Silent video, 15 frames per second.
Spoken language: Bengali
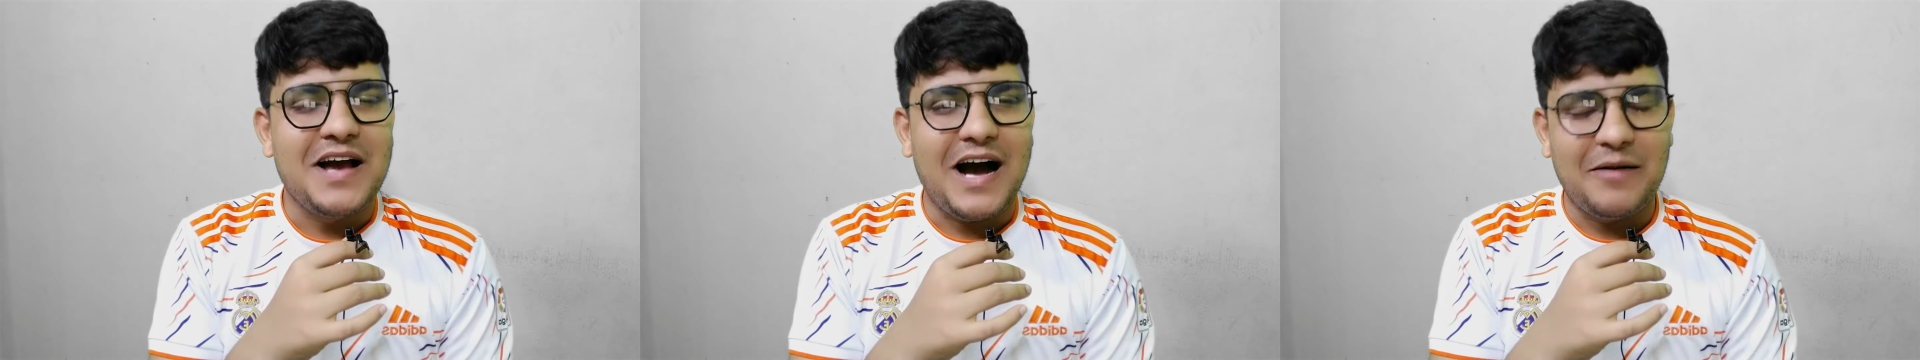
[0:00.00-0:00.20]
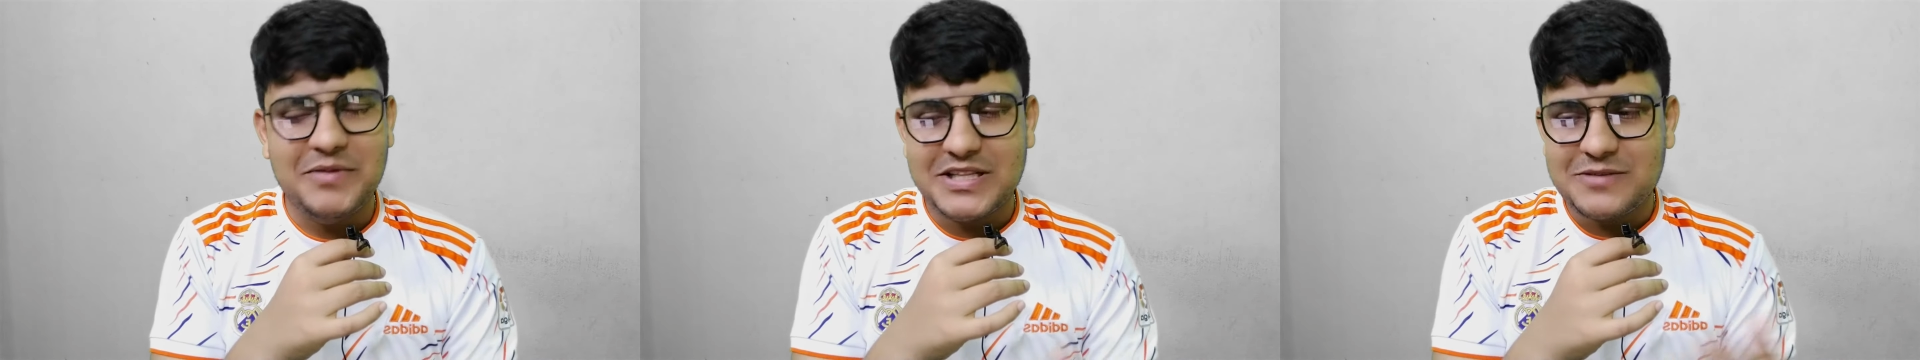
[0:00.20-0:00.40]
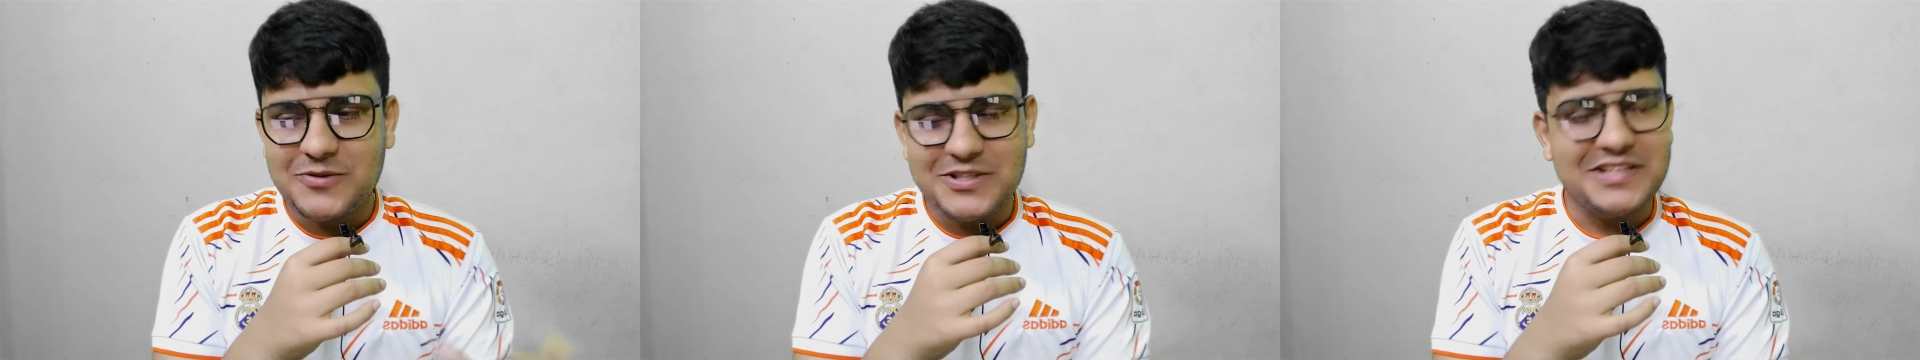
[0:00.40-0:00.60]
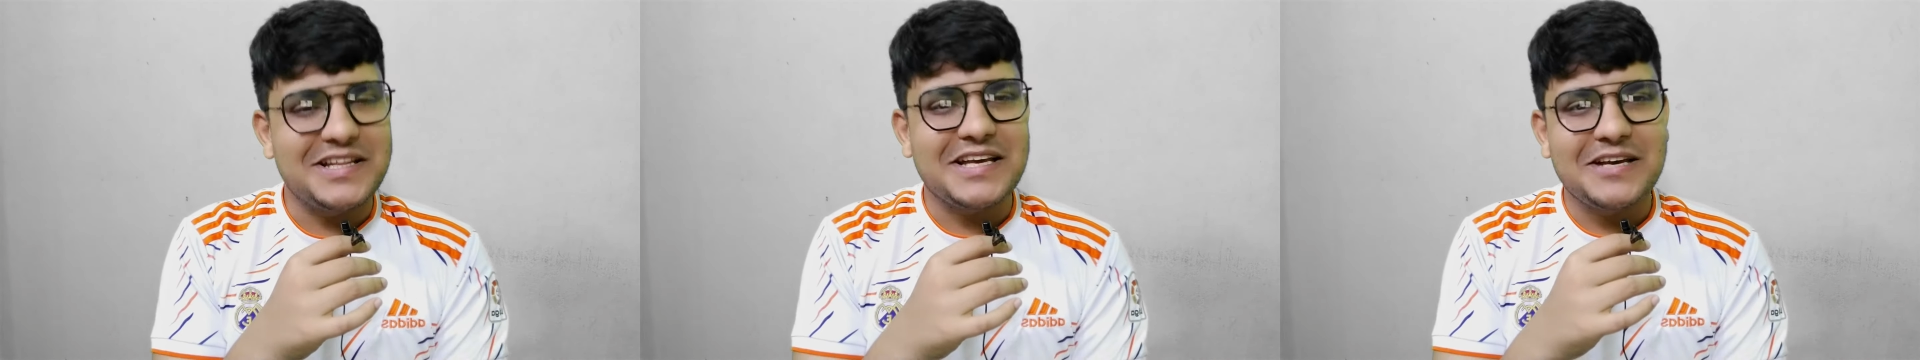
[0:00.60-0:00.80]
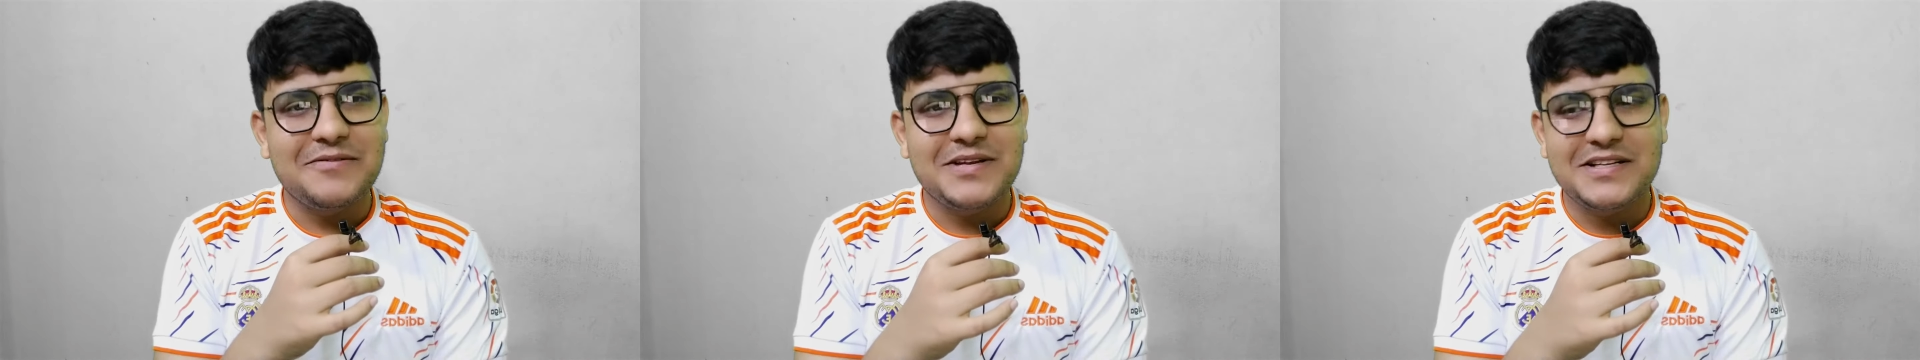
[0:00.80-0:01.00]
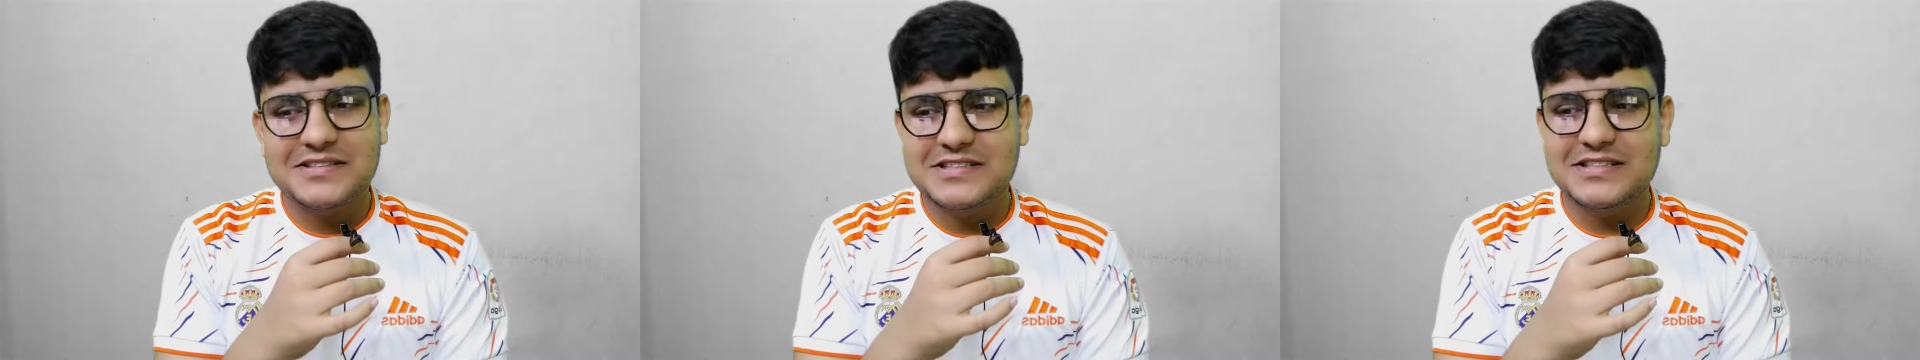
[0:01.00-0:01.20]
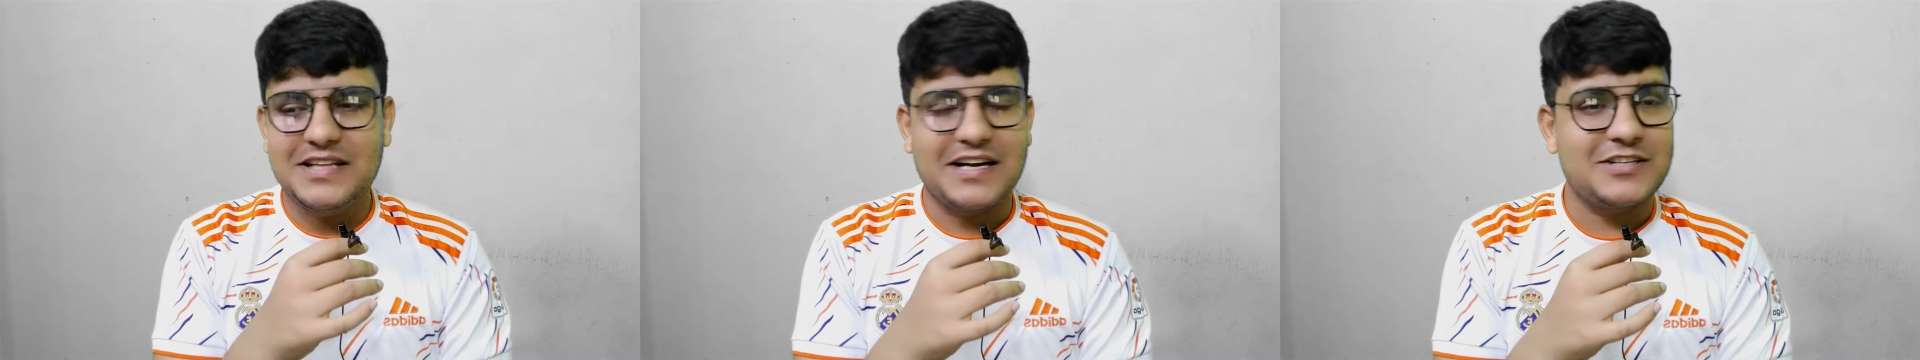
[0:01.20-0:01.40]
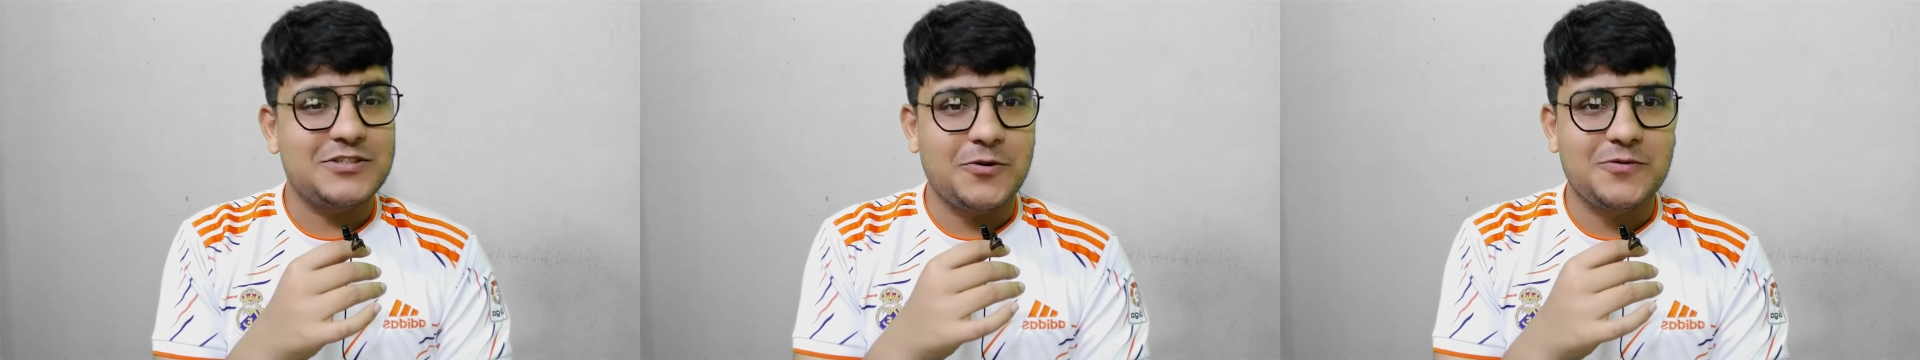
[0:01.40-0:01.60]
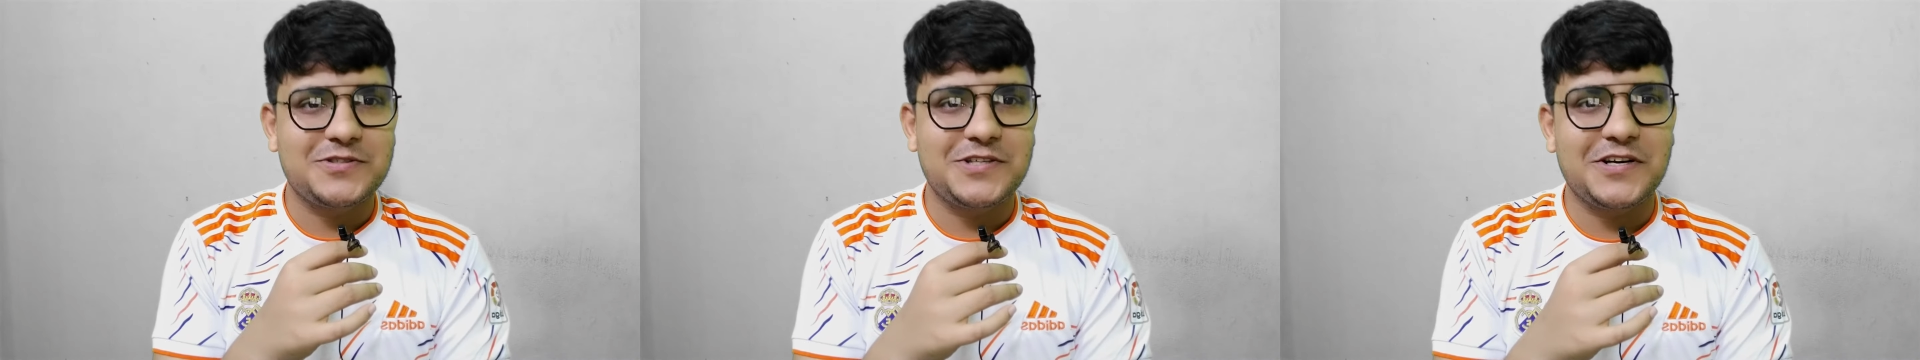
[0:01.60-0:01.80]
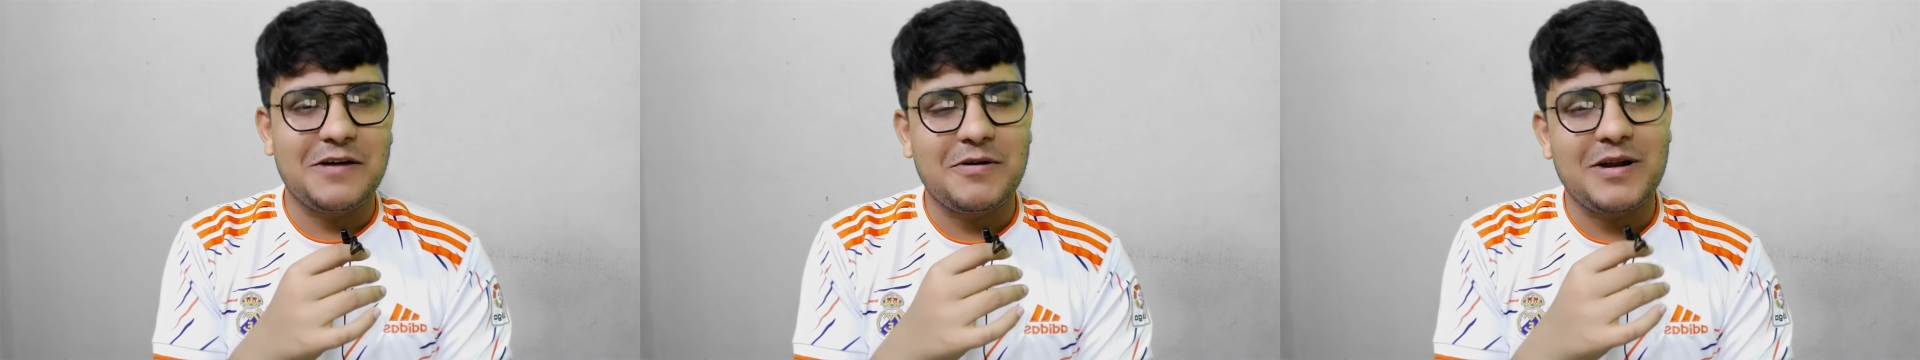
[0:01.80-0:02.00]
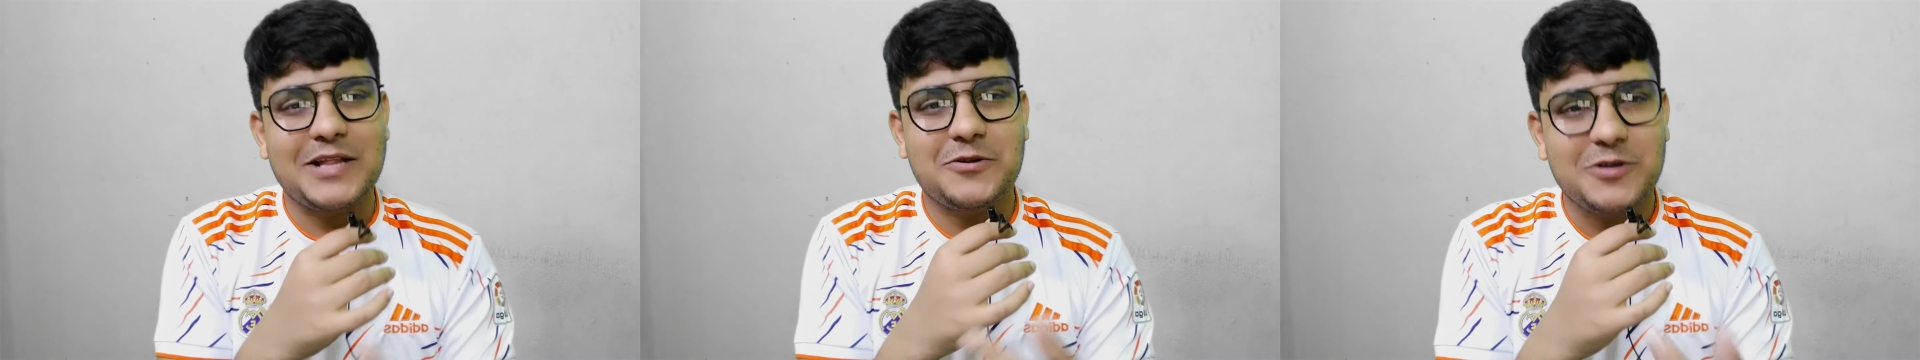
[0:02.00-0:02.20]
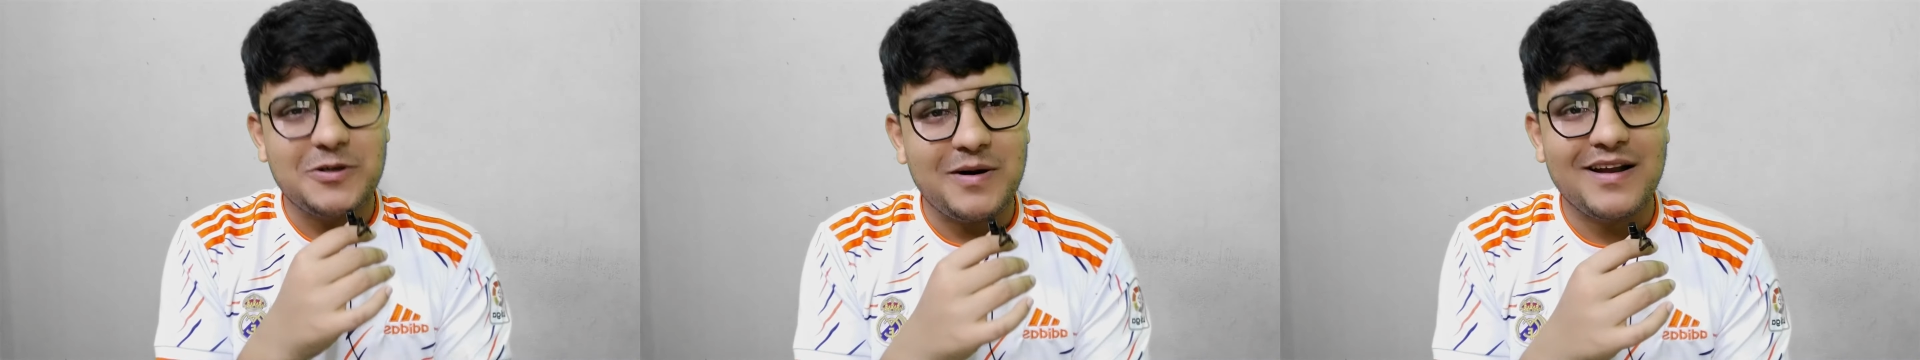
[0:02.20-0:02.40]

আমি ইতিমধ্যে দেখে ফেলেছি দেখার সঙ্গে সঙ্গে আমার এতটা